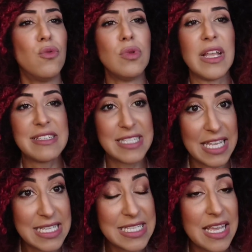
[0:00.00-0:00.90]

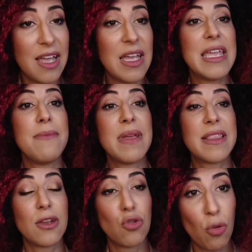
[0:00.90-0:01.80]
l'assenza e
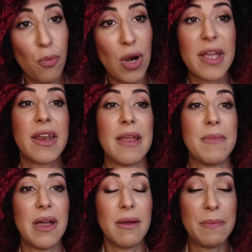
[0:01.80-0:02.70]
mettere dopo la
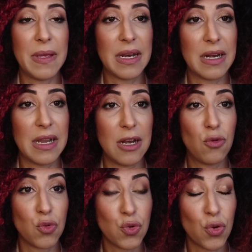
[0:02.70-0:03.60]
crema per il eh,
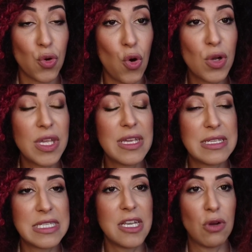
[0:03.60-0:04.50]
contorno occhi che
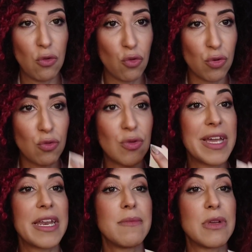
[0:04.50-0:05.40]
sia una,
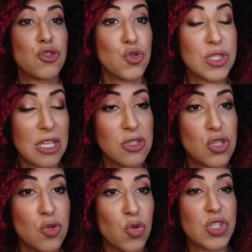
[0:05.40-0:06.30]
una crema
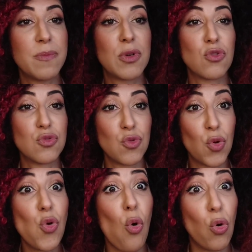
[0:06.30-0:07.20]
sostanziosa però
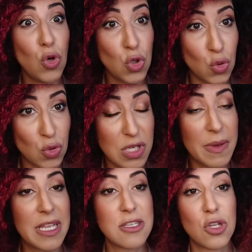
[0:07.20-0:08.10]
non oliosa
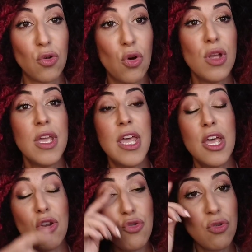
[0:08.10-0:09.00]
perché sennò
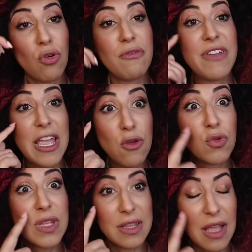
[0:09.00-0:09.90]
non vi
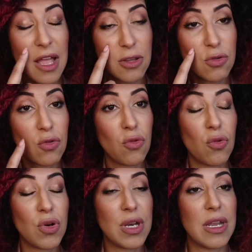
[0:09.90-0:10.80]
aiuta tanto
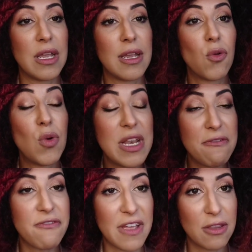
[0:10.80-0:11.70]
con, eh, con
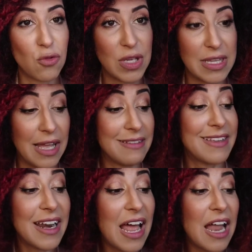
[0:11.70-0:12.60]
l'effetto che dà.
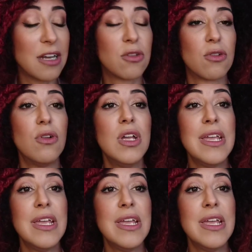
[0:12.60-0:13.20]
Tra l'altro